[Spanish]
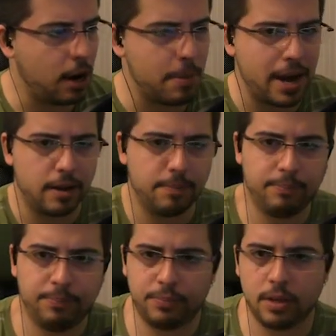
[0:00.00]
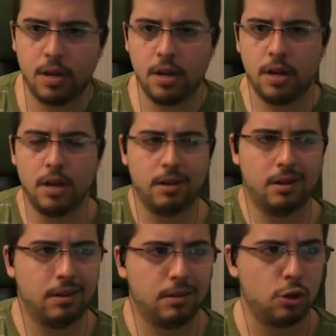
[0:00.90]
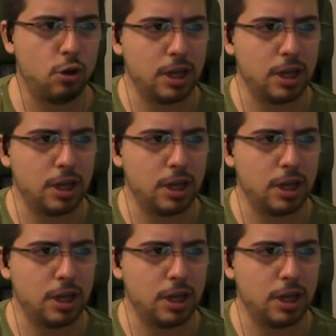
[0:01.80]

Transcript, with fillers: Mike. Solo